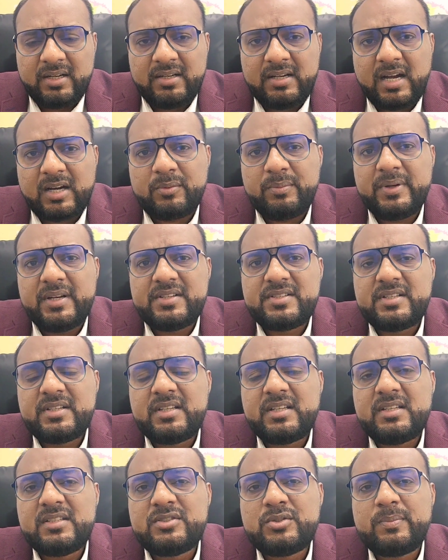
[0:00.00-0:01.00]
डॉक्यूमेंटेशन
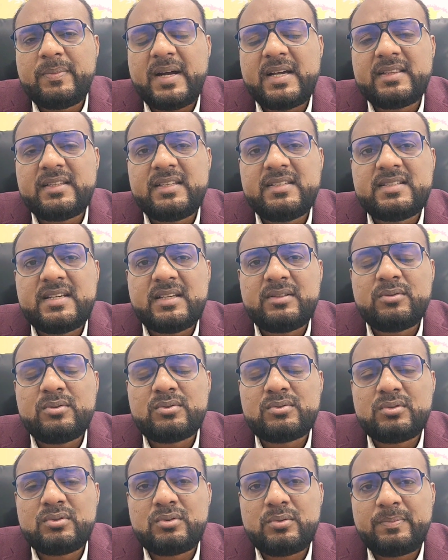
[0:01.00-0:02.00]
की जो बात की जाए
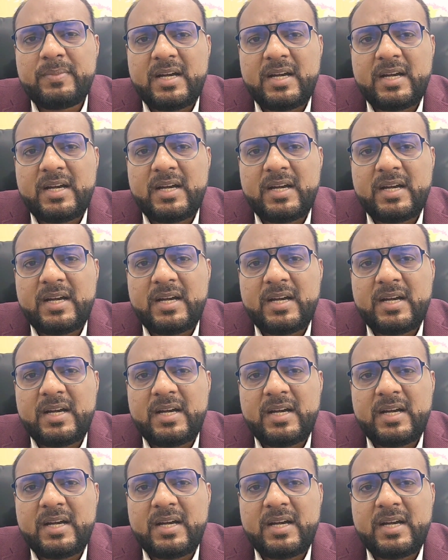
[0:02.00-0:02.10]
दोस्तों तो